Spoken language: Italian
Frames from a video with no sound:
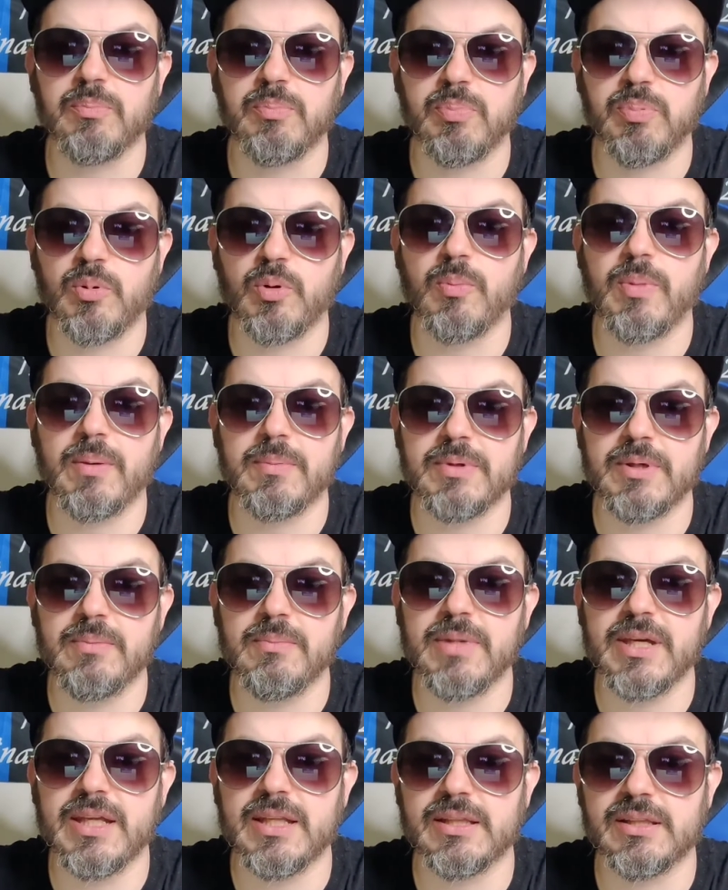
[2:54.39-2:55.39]

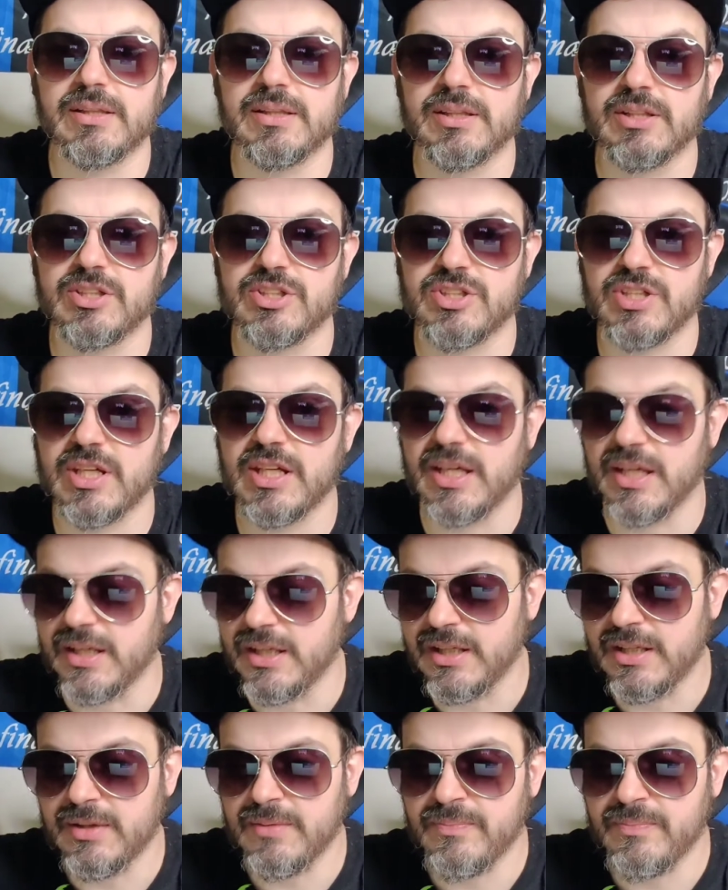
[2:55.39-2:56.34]
probabilmente se